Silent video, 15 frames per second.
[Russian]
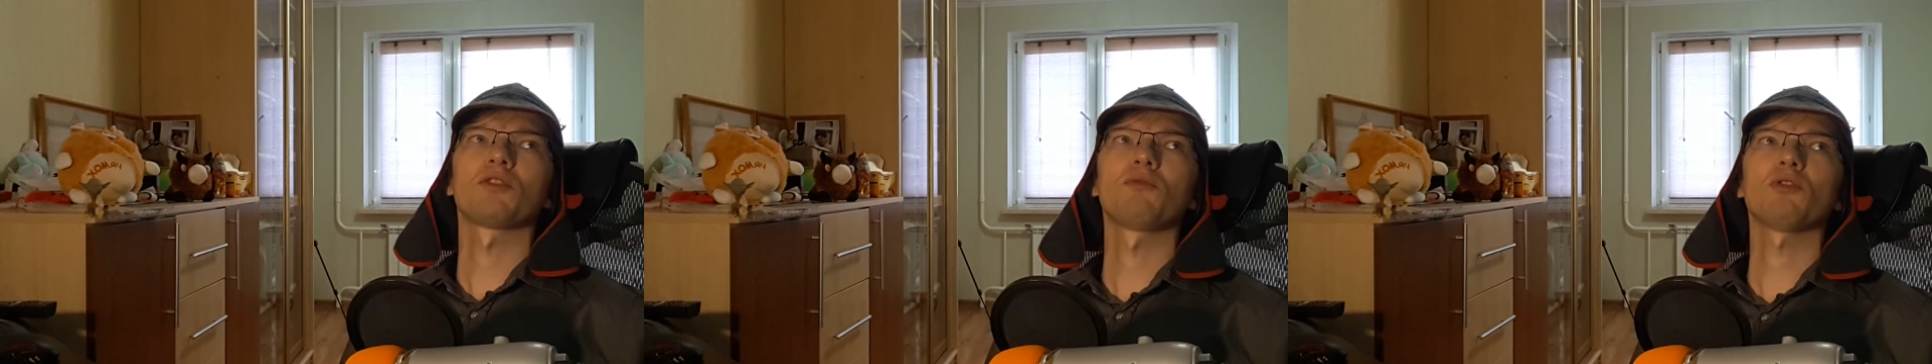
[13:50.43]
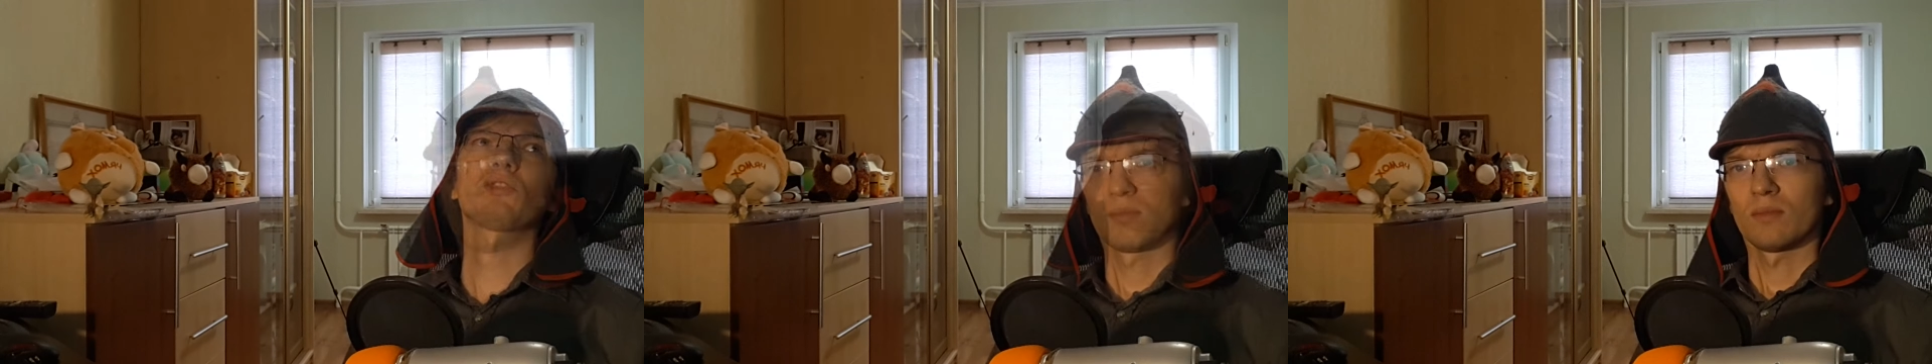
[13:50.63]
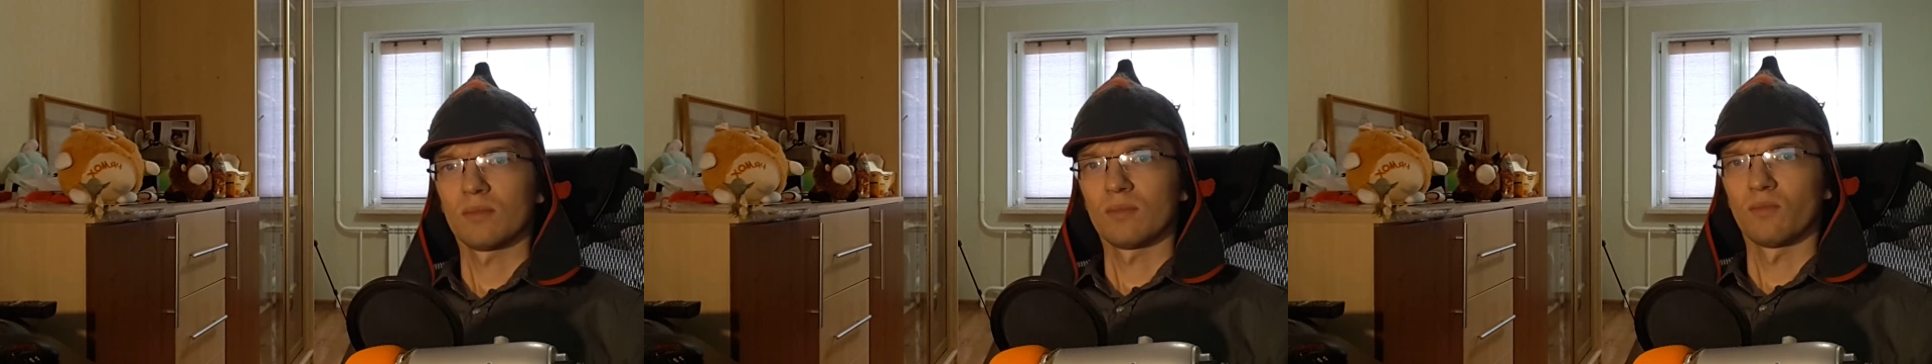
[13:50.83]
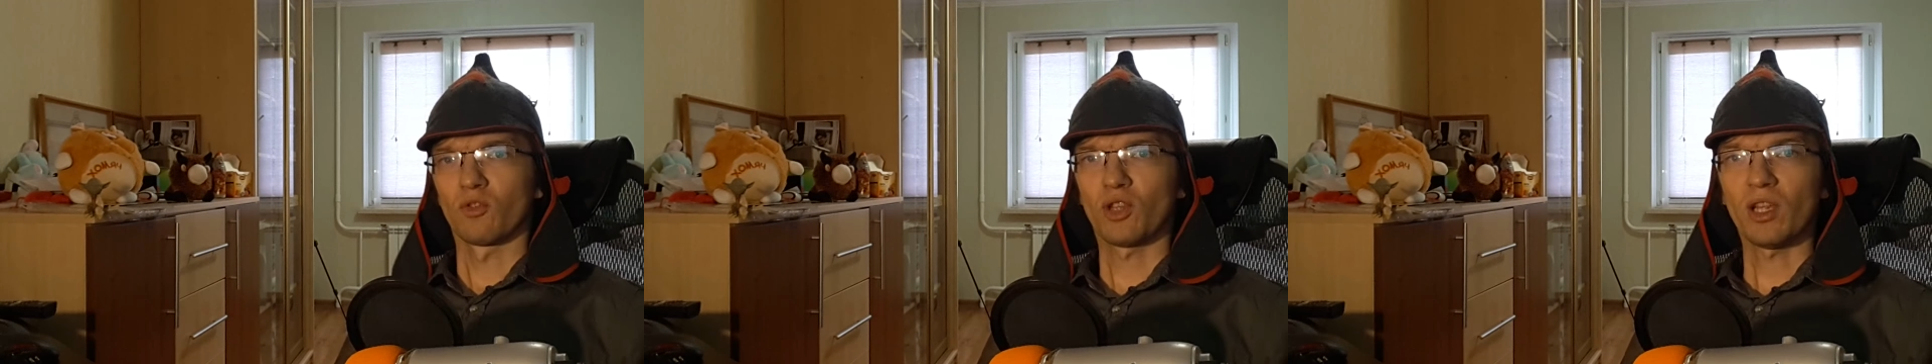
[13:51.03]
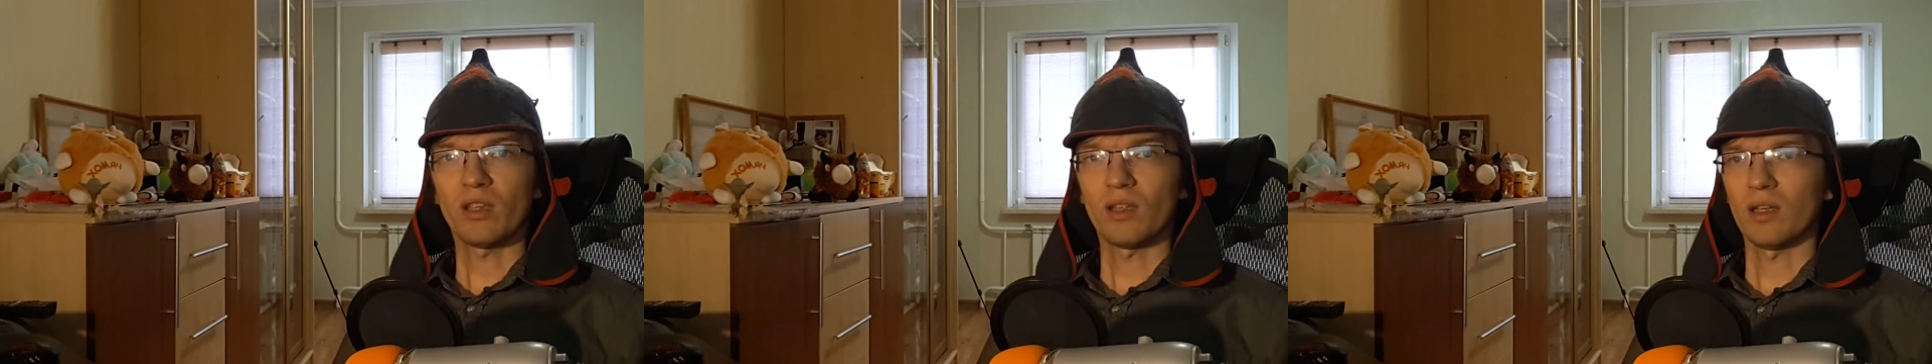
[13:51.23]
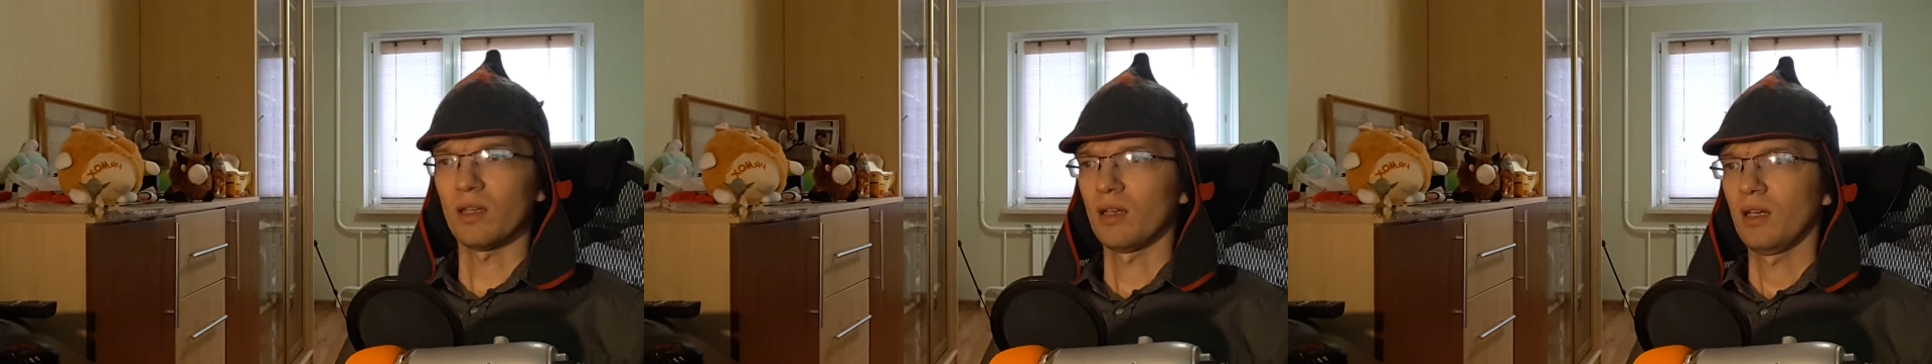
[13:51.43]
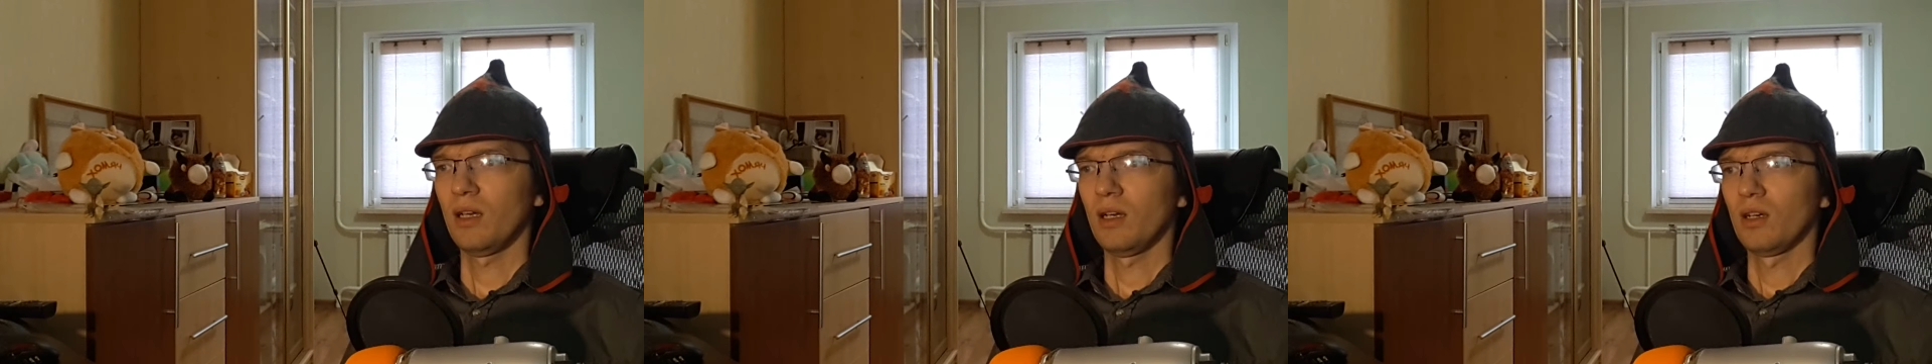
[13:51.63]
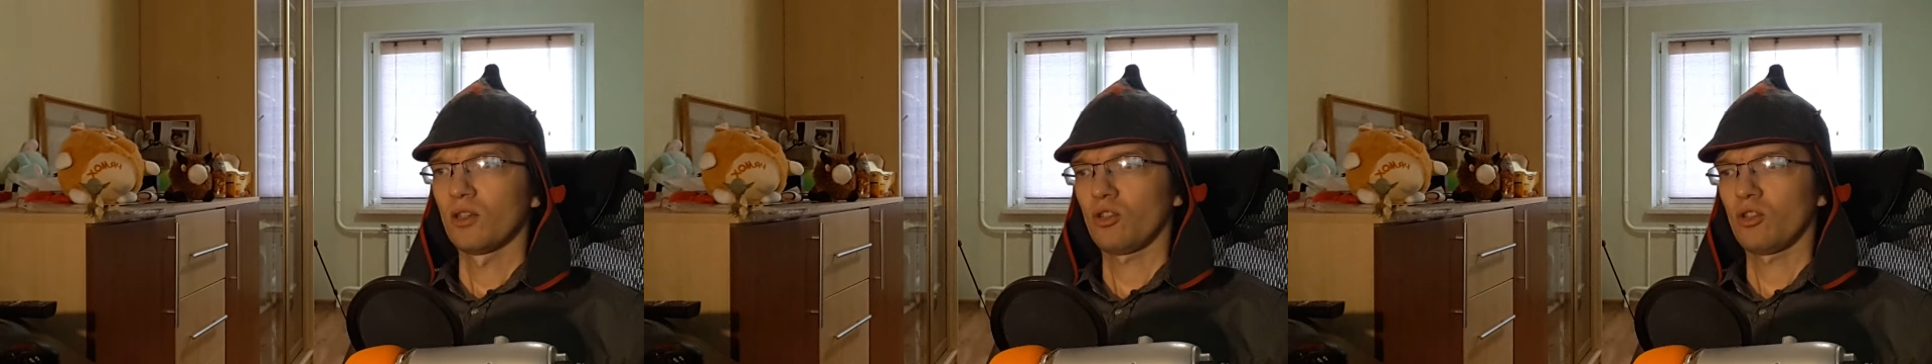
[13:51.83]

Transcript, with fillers: живет вот это,